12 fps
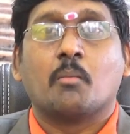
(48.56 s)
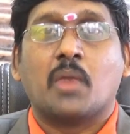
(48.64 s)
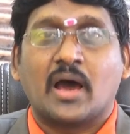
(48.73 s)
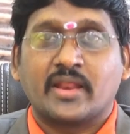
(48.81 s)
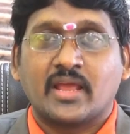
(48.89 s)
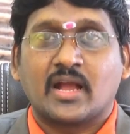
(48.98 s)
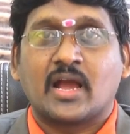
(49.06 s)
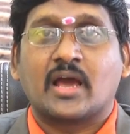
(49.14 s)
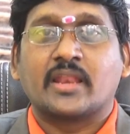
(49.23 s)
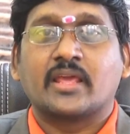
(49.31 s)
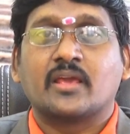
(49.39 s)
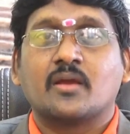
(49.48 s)
భార్య
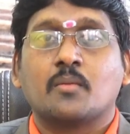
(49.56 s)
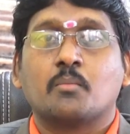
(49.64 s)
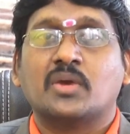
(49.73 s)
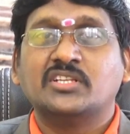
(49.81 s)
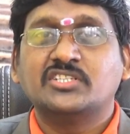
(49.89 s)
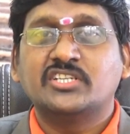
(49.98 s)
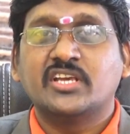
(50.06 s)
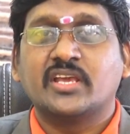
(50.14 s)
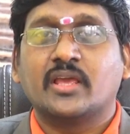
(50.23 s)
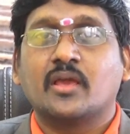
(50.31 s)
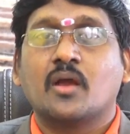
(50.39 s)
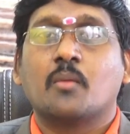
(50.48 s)
కానీ మంచి
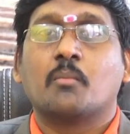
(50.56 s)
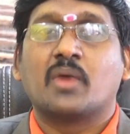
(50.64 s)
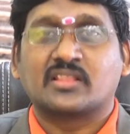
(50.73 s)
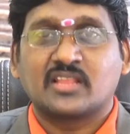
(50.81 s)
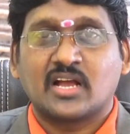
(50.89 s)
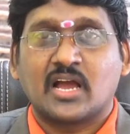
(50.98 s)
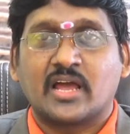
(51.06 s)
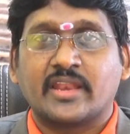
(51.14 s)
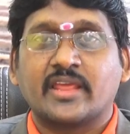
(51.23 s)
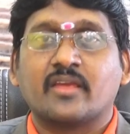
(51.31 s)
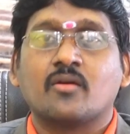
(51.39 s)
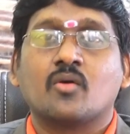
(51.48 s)
భర్త
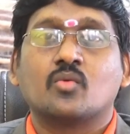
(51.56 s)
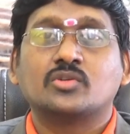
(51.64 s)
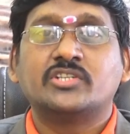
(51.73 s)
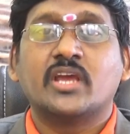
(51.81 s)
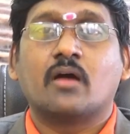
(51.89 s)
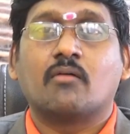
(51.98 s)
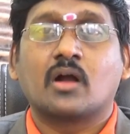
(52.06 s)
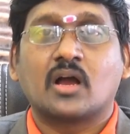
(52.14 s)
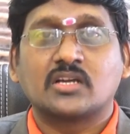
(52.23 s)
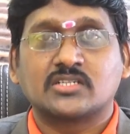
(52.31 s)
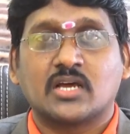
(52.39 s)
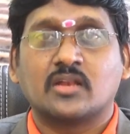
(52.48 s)
కానీ వచ్చే
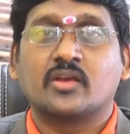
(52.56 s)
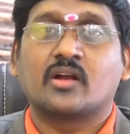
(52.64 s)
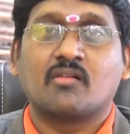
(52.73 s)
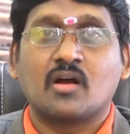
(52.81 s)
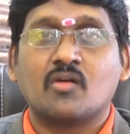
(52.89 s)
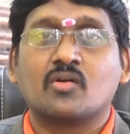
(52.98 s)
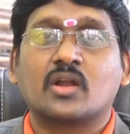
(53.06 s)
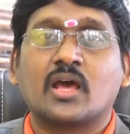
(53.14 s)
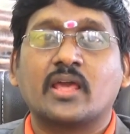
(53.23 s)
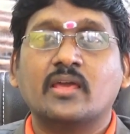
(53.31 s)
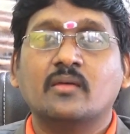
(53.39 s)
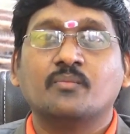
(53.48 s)
అవకాశాలు ఎక్కువగా
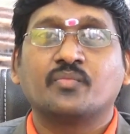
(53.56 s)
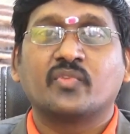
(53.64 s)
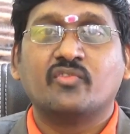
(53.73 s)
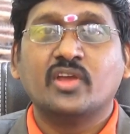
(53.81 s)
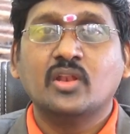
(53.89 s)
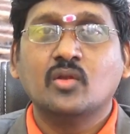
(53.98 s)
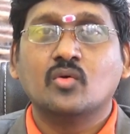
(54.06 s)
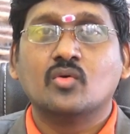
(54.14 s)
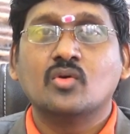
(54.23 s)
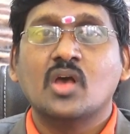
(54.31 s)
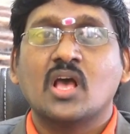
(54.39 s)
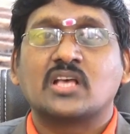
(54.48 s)
ఉంటాయి వీళ్ళు
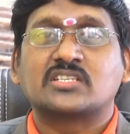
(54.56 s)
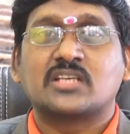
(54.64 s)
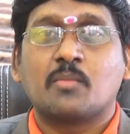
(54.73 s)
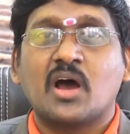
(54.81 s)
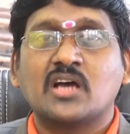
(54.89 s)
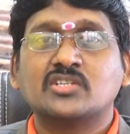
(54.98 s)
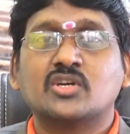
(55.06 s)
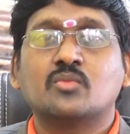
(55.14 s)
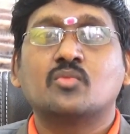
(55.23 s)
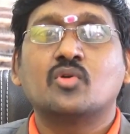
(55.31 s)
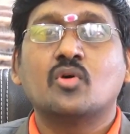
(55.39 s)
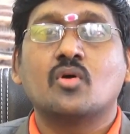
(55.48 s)

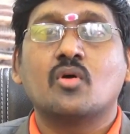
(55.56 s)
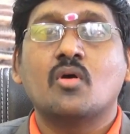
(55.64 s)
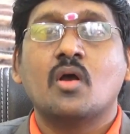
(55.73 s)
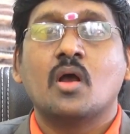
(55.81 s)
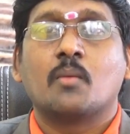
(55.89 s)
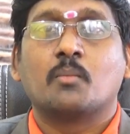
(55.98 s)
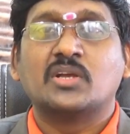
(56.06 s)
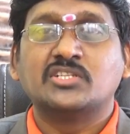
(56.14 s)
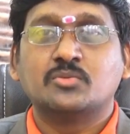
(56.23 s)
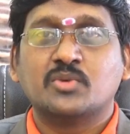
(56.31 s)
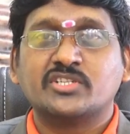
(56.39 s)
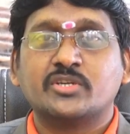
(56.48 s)
సమాజంలో
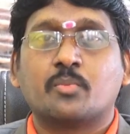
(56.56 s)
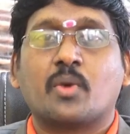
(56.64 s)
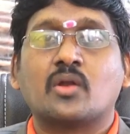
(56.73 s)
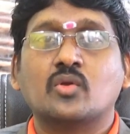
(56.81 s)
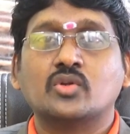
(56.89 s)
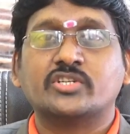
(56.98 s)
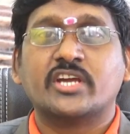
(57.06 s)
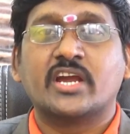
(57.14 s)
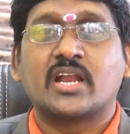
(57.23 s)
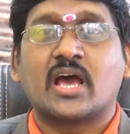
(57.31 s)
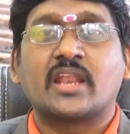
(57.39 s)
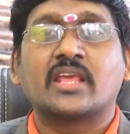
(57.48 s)
మంచి మంచి పనులు
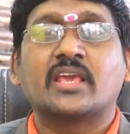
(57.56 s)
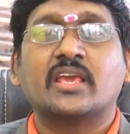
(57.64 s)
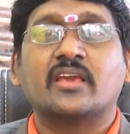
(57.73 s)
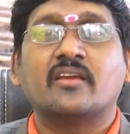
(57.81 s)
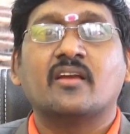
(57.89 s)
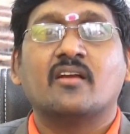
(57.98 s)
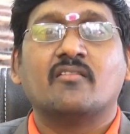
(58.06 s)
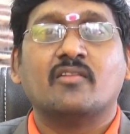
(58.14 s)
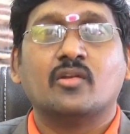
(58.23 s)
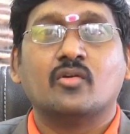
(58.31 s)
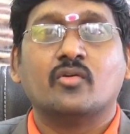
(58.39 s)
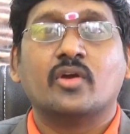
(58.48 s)
చేయడానికి
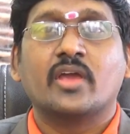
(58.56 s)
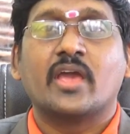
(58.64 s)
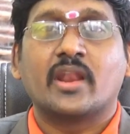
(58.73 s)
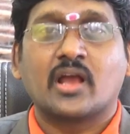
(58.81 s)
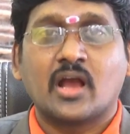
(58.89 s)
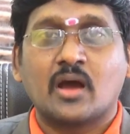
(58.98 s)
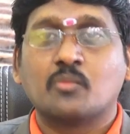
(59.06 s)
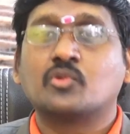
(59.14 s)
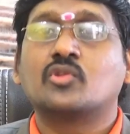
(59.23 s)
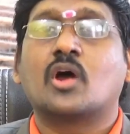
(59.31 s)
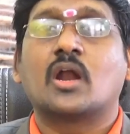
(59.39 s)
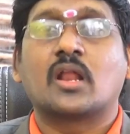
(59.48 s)
వీళ్ళు వెనక
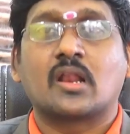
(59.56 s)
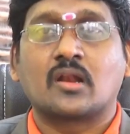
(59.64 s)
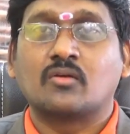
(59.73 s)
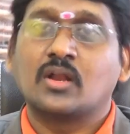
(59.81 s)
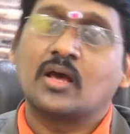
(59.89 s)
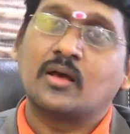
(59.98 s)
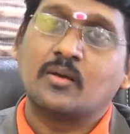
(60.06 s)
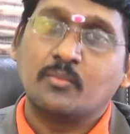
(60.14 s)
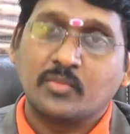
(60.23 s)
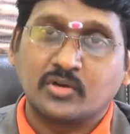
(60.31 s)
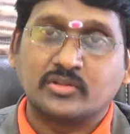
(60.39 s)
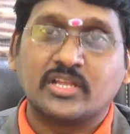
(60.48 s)
ముందు ఆడాలని కూడా
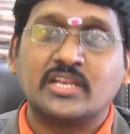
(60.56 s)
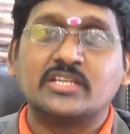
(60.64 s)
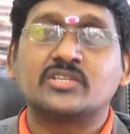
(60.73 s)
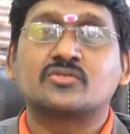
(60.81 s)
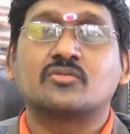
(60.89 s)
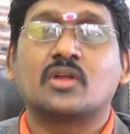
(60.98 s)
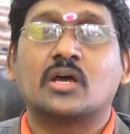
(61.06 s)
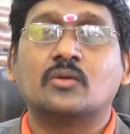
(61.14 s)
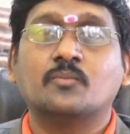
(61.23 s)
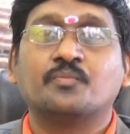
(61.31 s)
మీకు తెలియజేస్తున్నాను